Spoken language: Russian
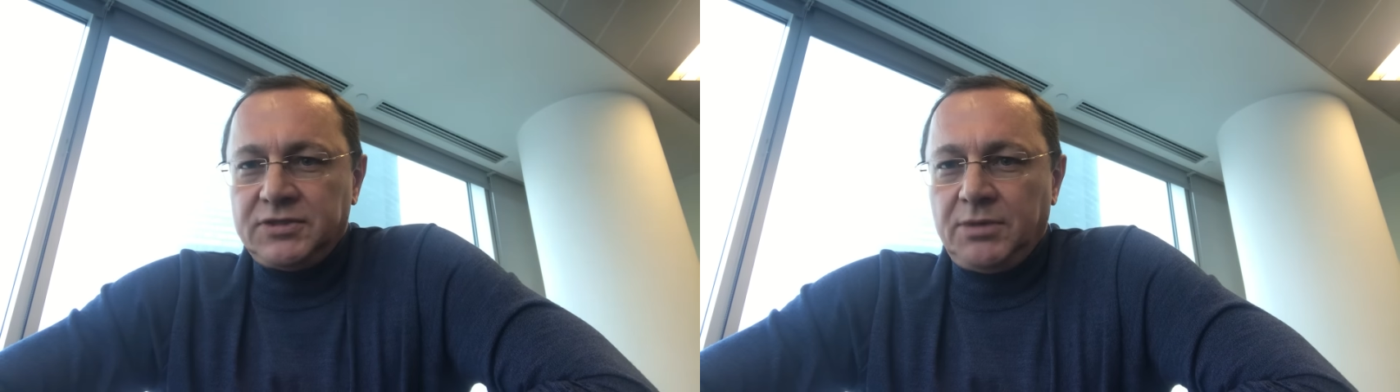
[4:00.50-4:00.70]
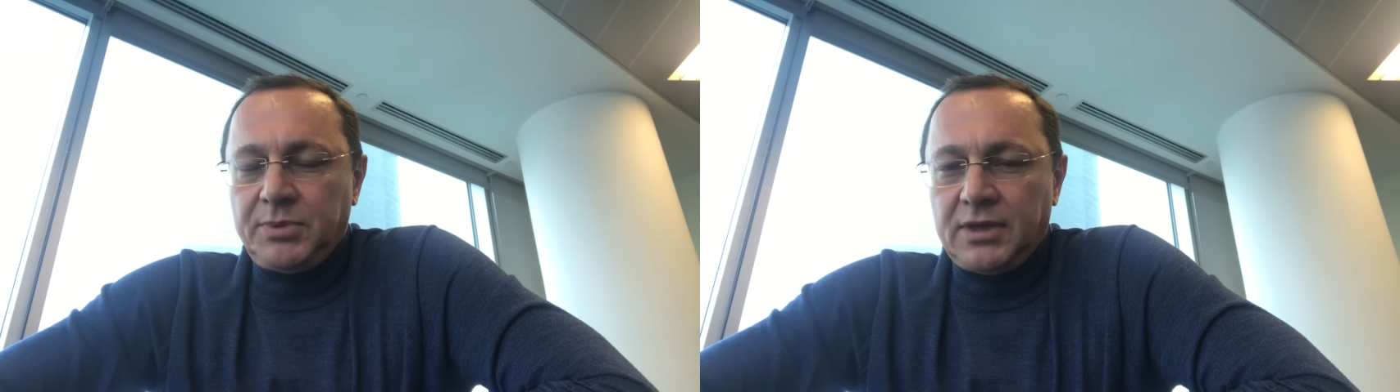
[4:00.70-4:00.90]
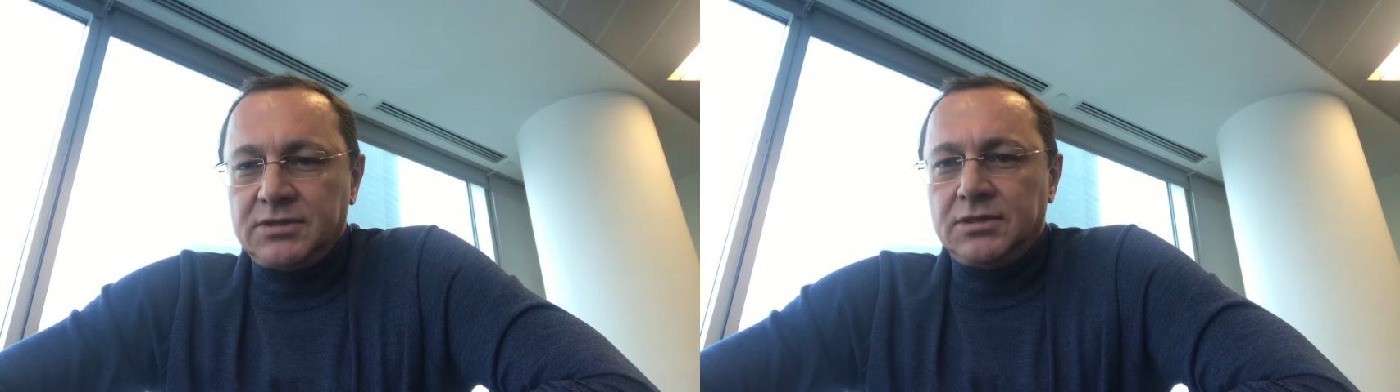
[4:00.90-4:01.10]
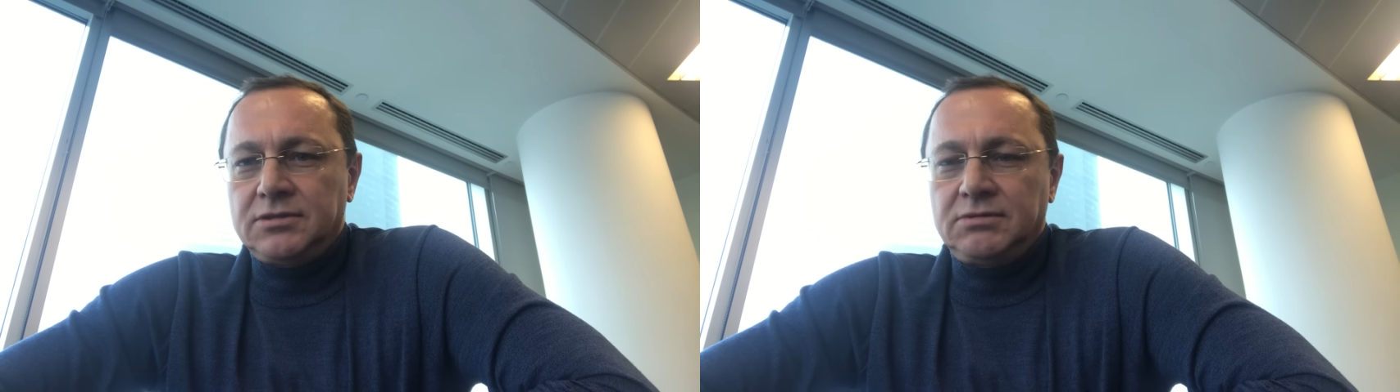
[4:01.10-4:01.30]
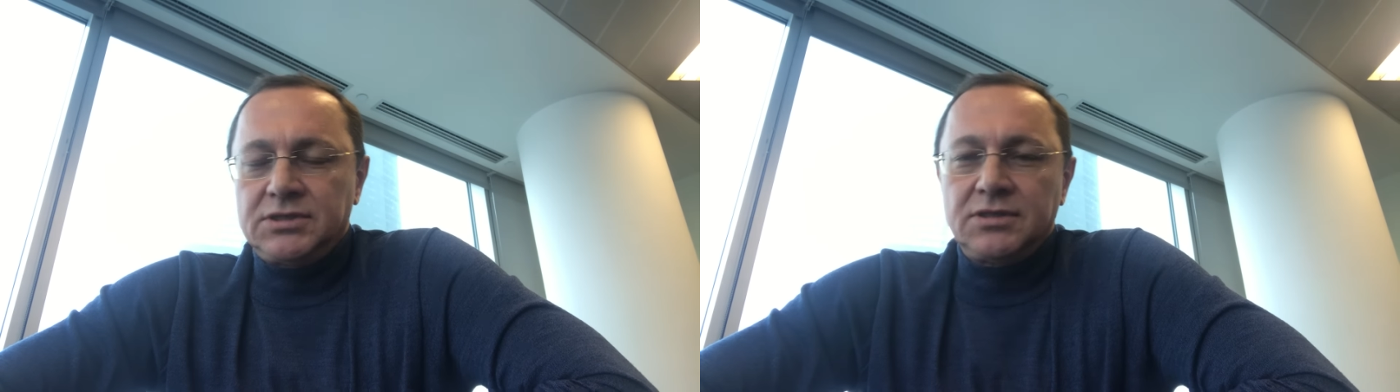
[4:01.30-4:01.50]
все операции
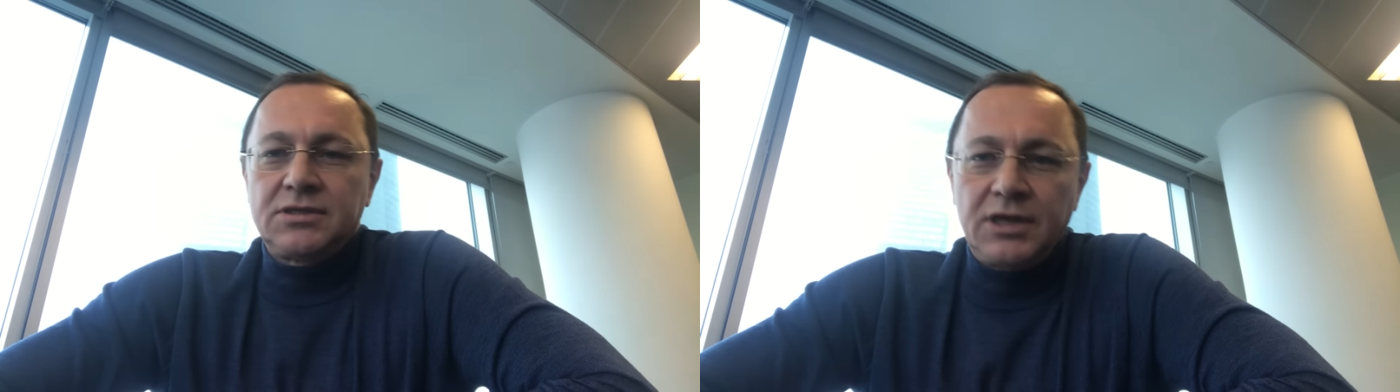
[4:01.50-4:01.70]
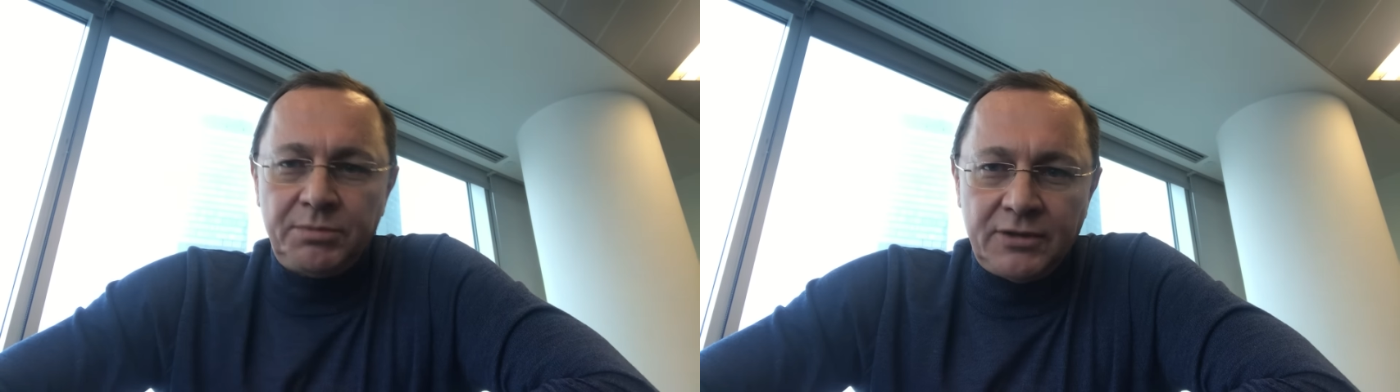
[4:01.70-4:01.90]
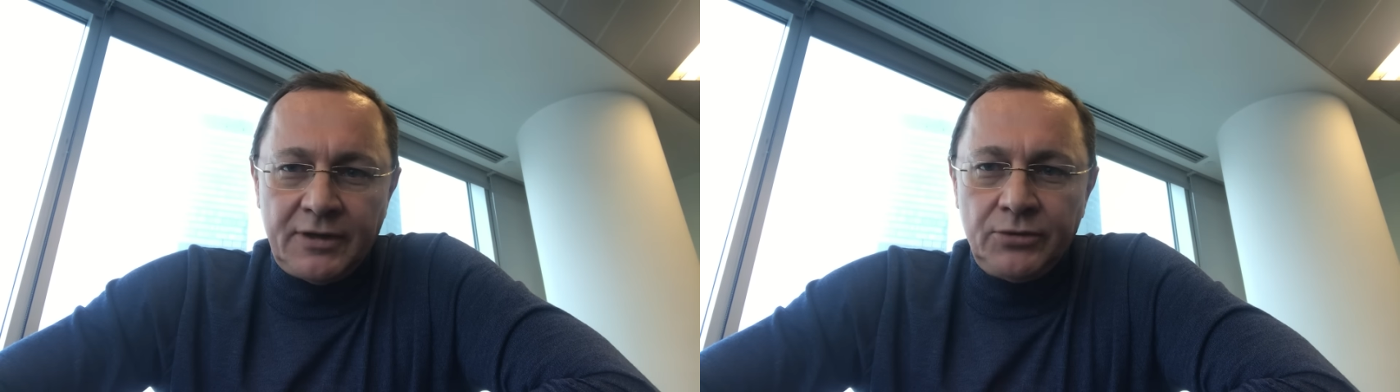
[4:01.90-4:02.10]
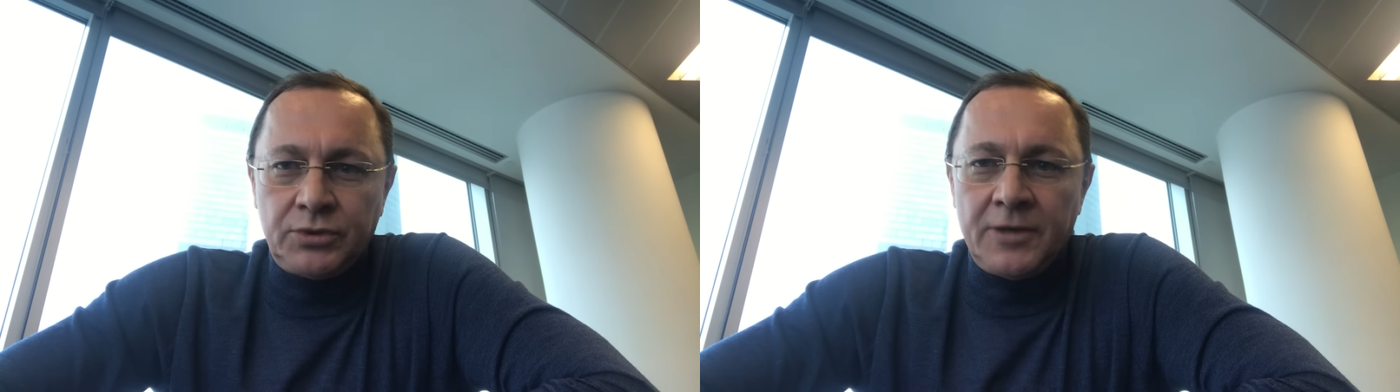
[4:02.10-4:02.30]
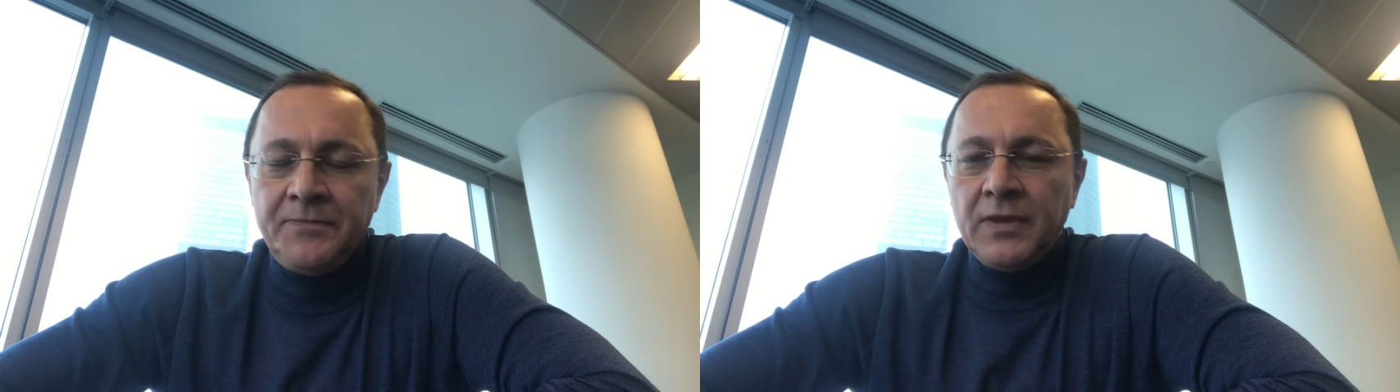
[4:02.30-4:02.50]
связаны с
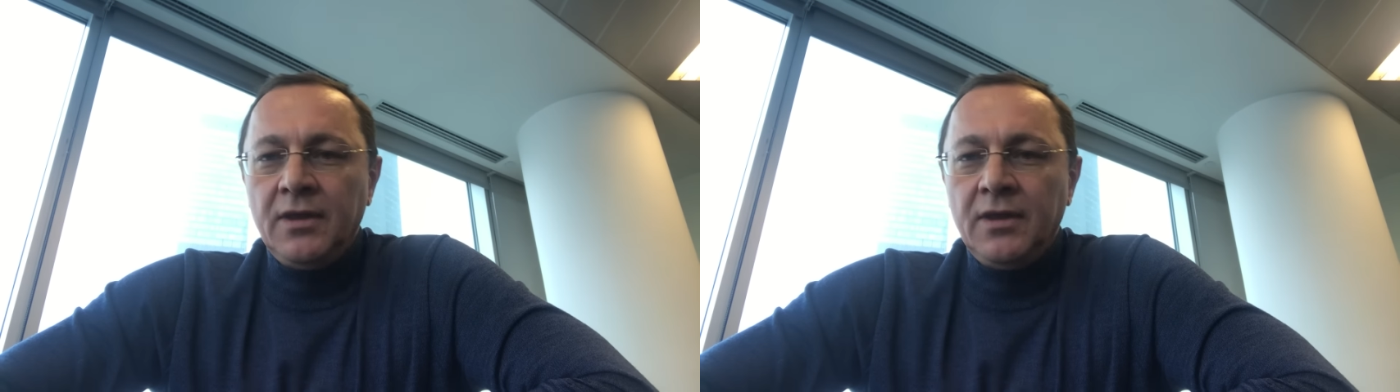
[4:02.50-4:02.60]
криптовалютой,